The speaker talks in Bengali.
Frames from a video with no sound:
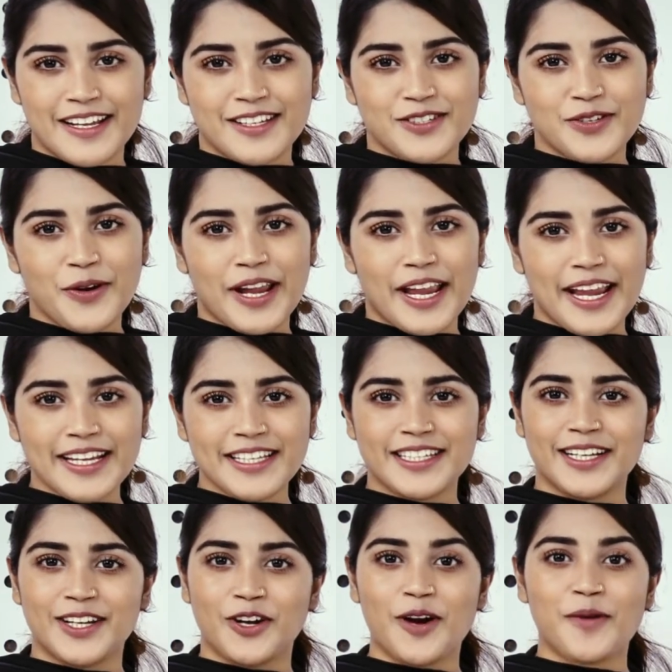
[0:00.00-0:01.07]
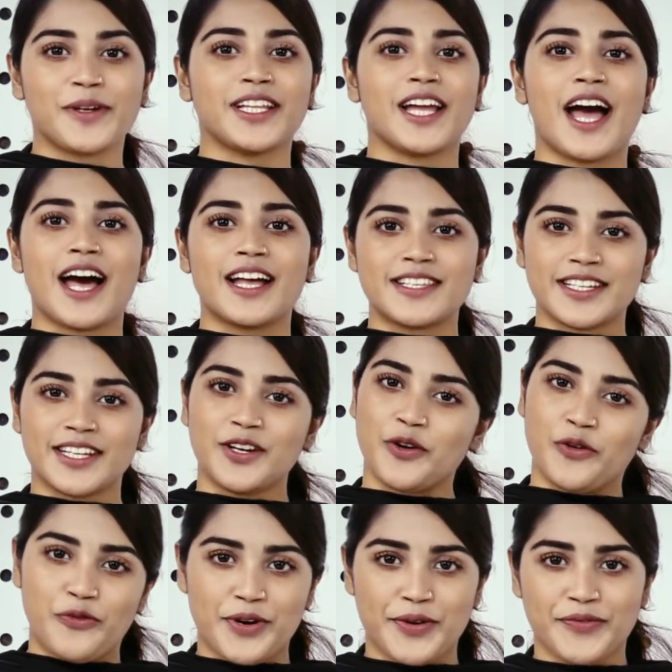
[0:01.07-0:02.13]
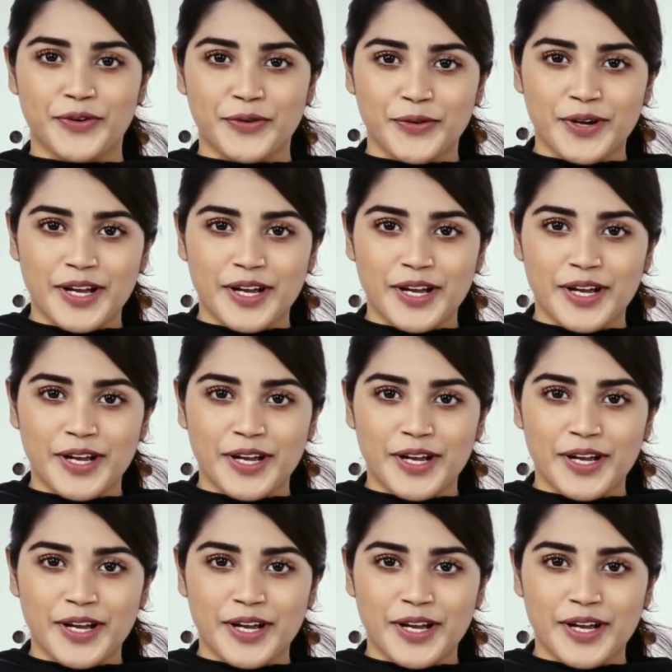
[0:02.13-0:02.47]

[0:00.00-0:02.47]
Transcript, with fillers: সো এই ছিল আমাদের আজকের ওভারভিউ